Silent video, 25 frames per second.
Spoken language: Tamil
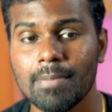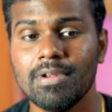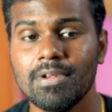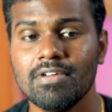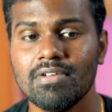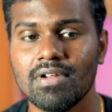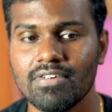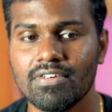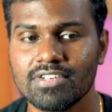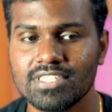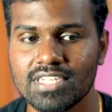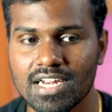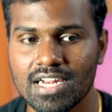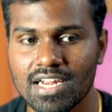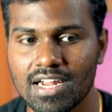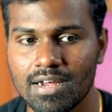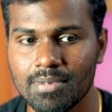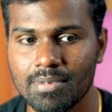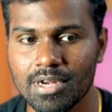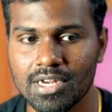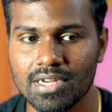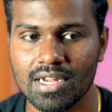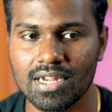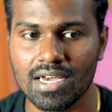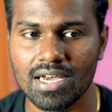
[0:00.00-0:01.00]
எப்படிலாம் வச்சுக்கலாம்
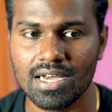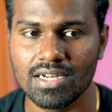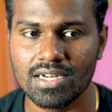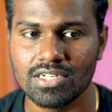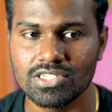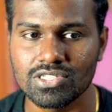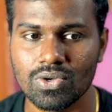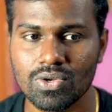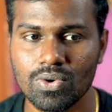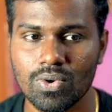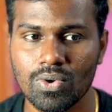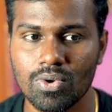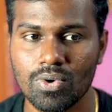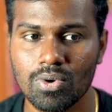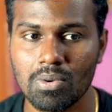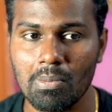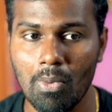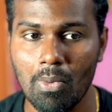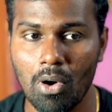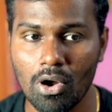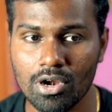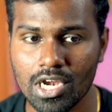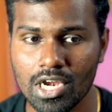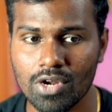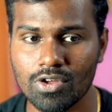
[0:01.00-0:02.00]
அப்படின்னா ஸோ
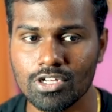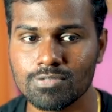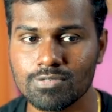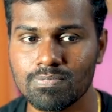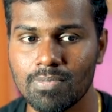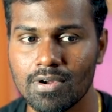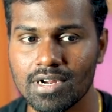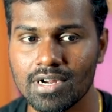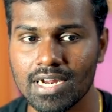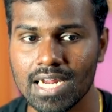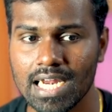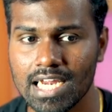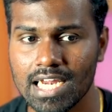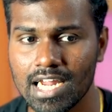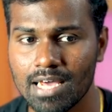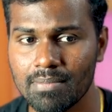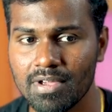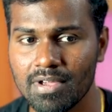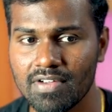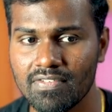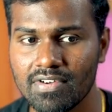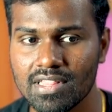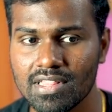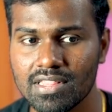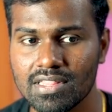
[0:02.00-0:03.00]
மாடல் யூஸ் பண்ணுற
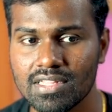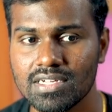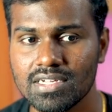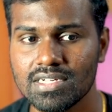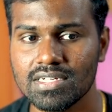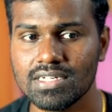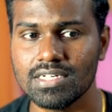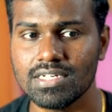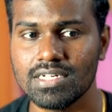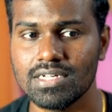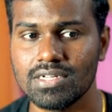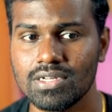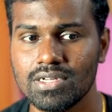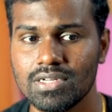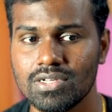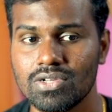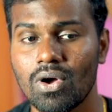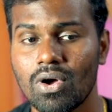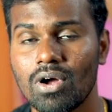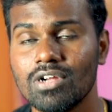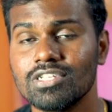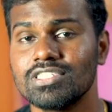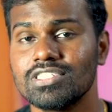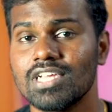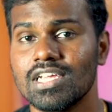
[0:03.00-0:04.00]
எல்லாமே வந்து
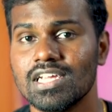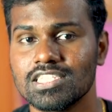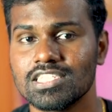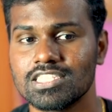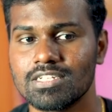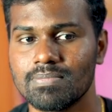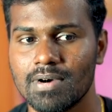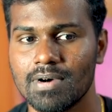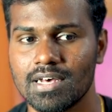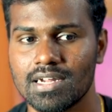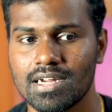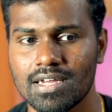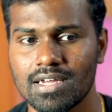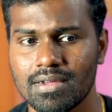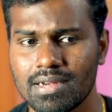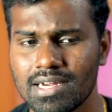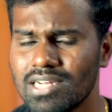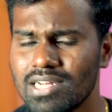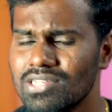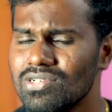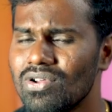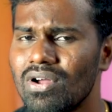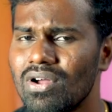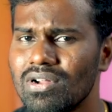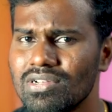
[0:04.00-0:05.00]
டாட் ஜேஎஸ்க்கு பரலாம்
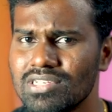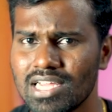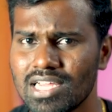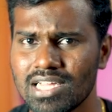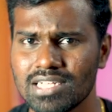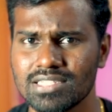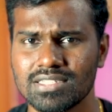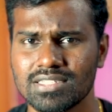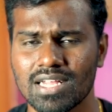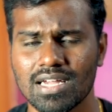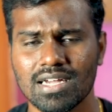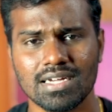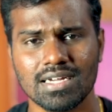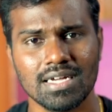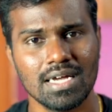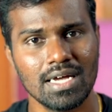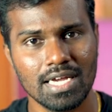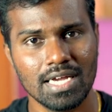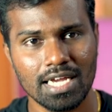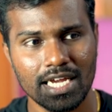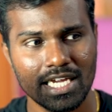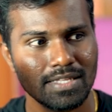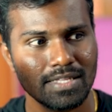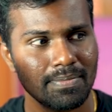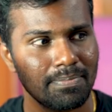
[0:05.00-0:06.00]
ஏன்னா டாட் ஜேஎஸ்னால்
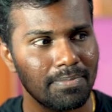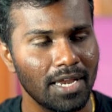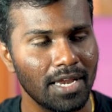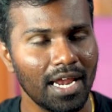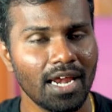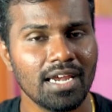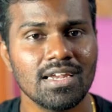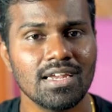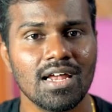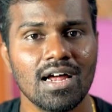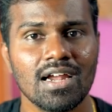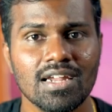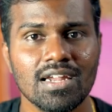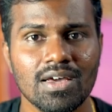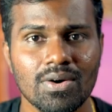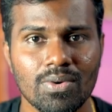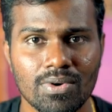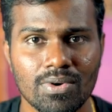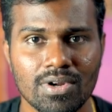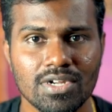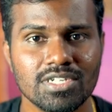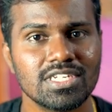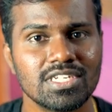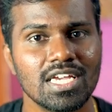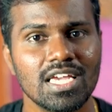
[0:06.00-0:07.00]
இது பிளைனான
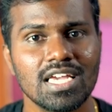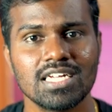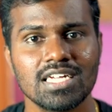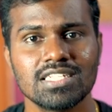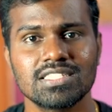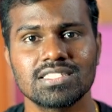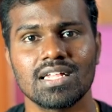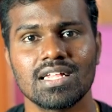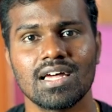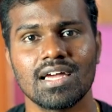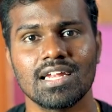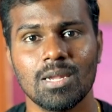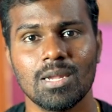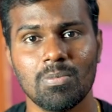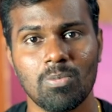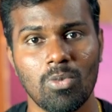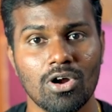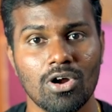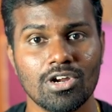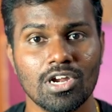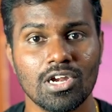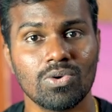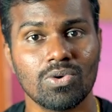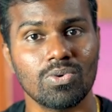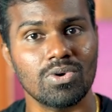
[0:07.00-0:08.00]
ஒரு ஜேஎஸ்ஸா இல்லை
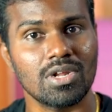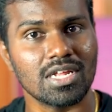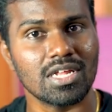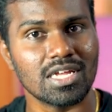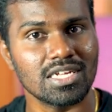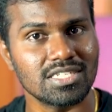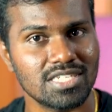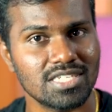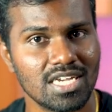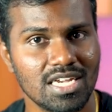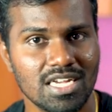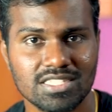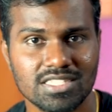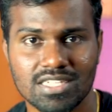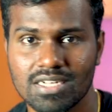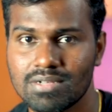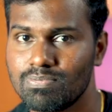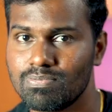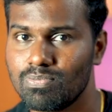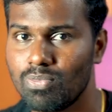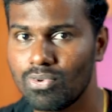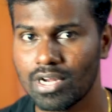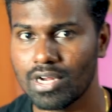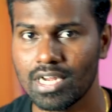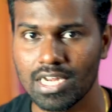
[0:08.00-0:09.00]
மாடலுக்குள்ளே இருக்க ஜேஎஸ்ஸா
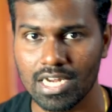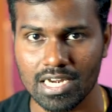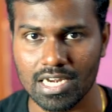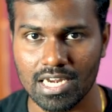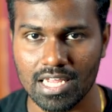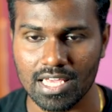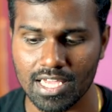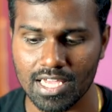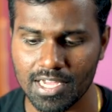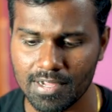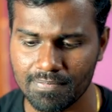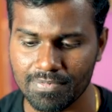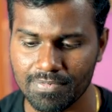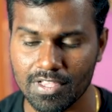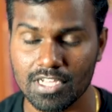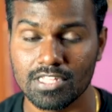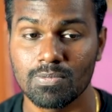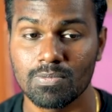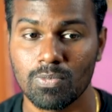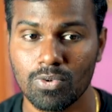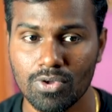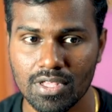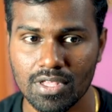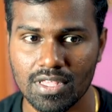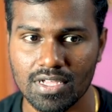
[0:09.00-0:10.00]
புரியல இல்லையா இது
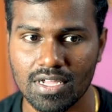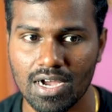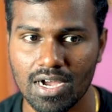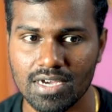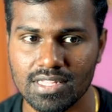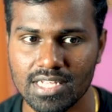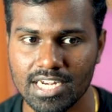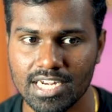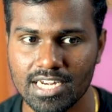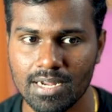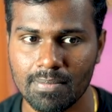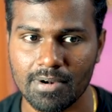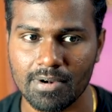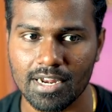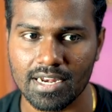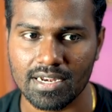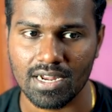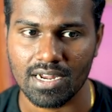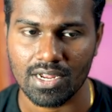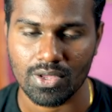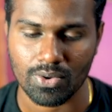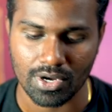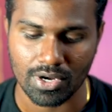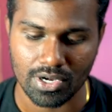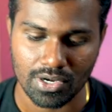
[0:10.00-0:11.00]
புரியுதுக்காக தான் என்ன
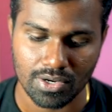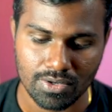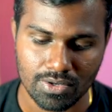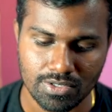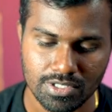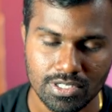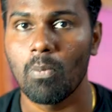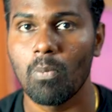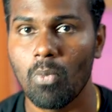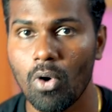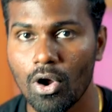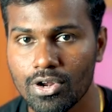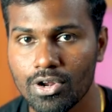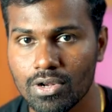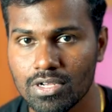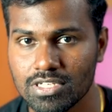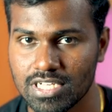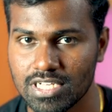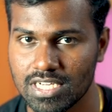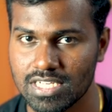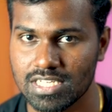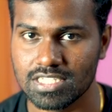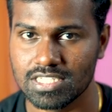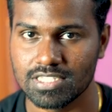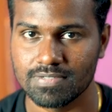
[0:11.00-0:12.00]
பண்ணிக்கலாம் யூ கேன் யூஸ் மாடியூல்
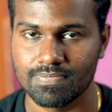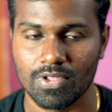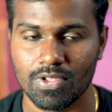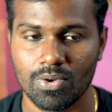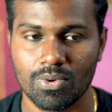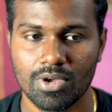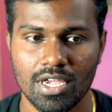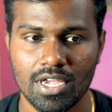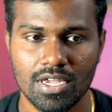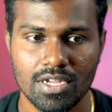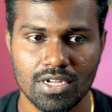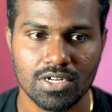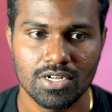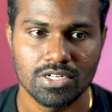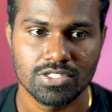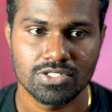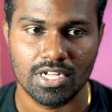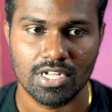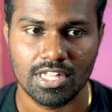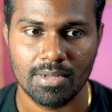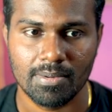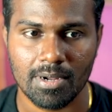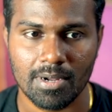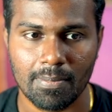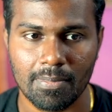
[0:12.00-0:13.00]
ஜேஎஸ் ஓகே ஸோ
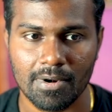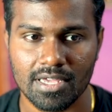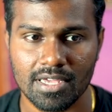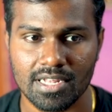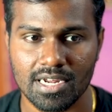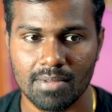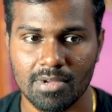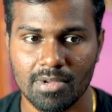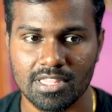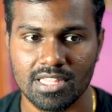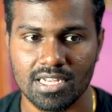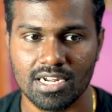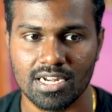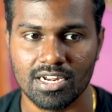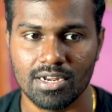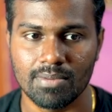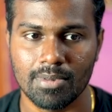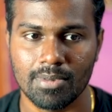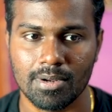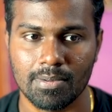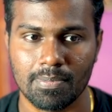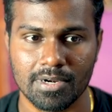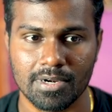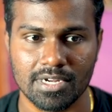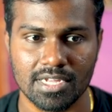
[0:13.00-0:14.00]
அதே என்ன பண்ணிக்கிறேன் மற்ற
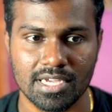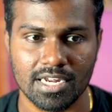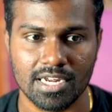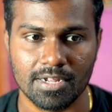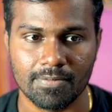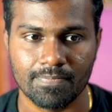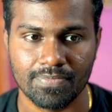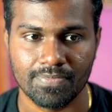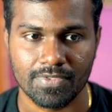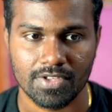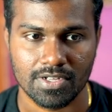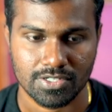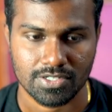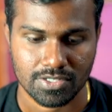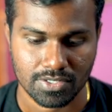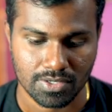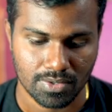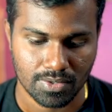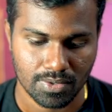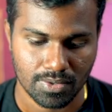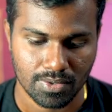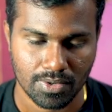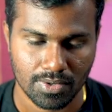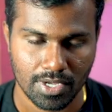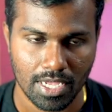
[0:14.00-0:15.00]
ரீம்ப்ளீட் பண்ணிக்கிறேன் ஸோ
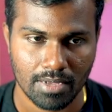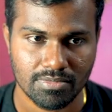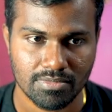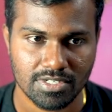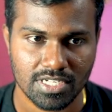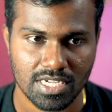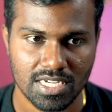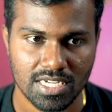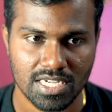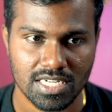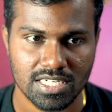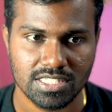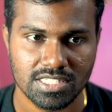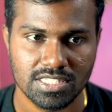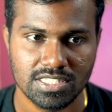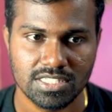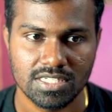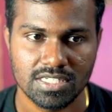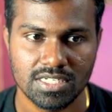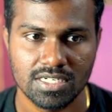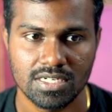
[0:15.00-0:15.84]
எம்ஜேஎஸ்